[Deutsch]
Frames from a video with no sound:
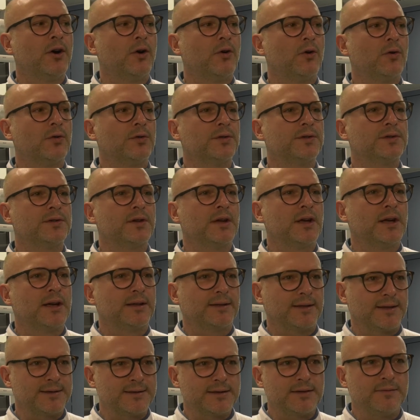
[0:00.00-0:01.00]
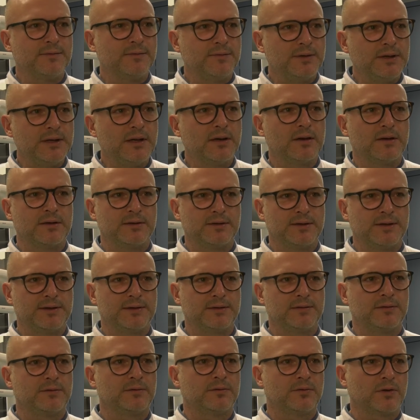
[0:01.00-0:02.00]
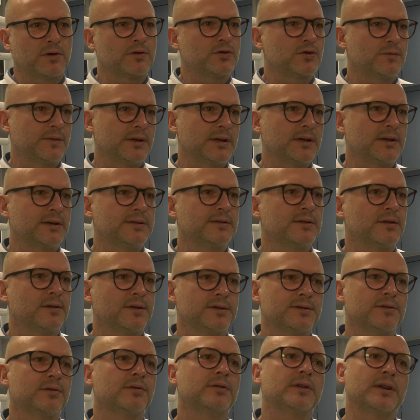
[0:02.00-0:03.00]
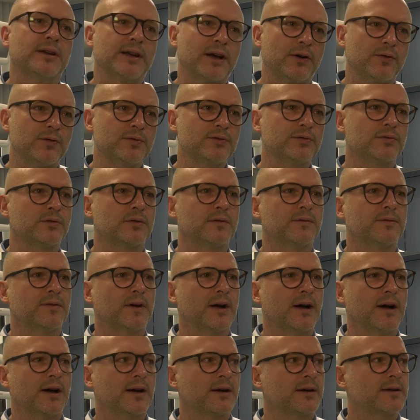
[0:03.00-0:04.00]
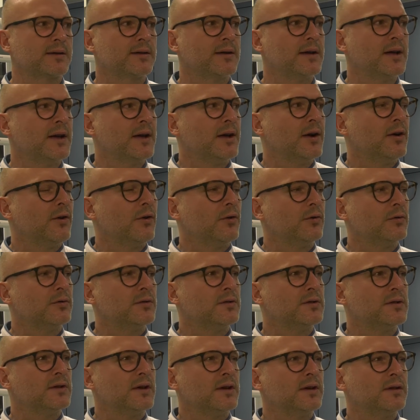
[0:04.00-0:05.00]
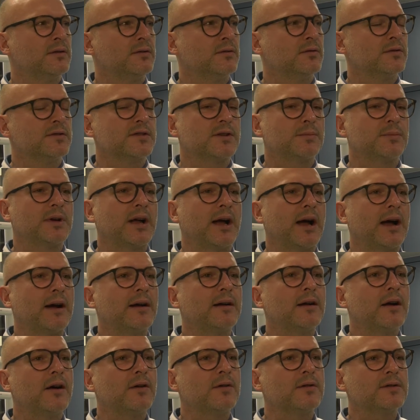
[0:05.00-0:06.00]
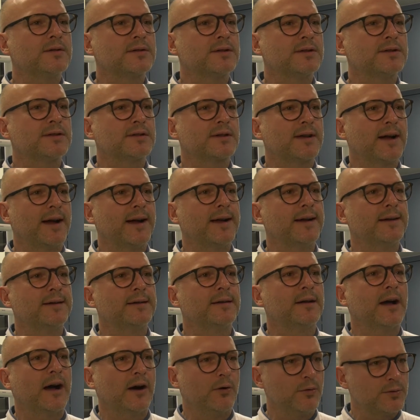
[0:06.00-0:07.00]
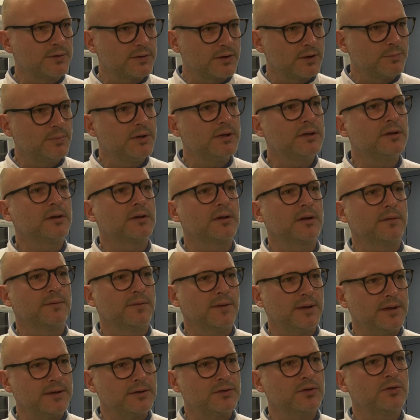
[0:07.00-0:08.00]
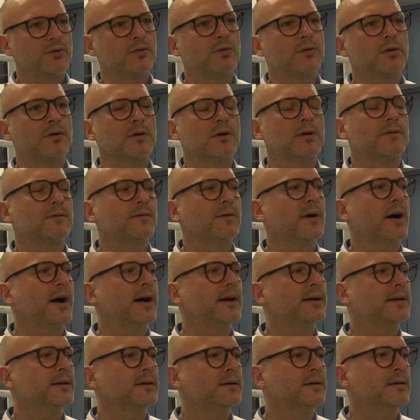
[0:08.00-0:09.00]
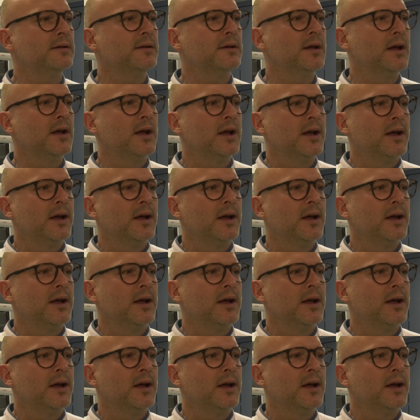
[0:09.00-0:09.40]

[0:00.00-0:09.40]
Und dann sind wir in diesen doch schwierigen Situationen genauso gefragt. Und in unserem Krankenhaus ist kein ausgebildeter Gefäßchirurg vorhanden.